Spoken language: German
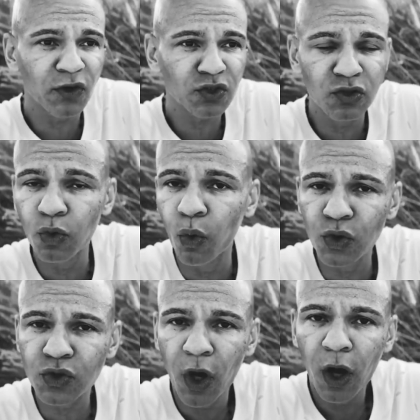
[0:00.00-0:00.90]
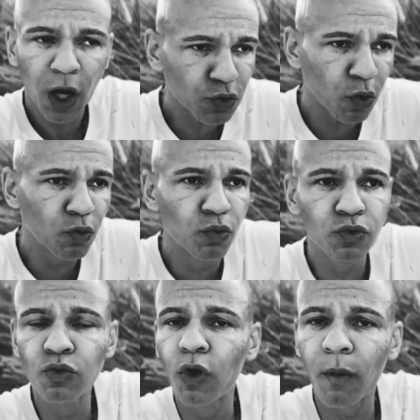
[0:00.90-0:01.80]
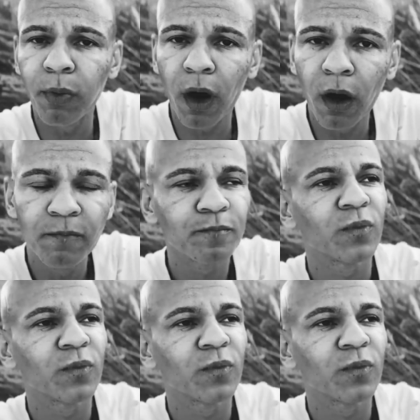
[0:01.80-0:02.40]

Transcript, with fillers: Was ist denn los? Hat doch einen guten Körper.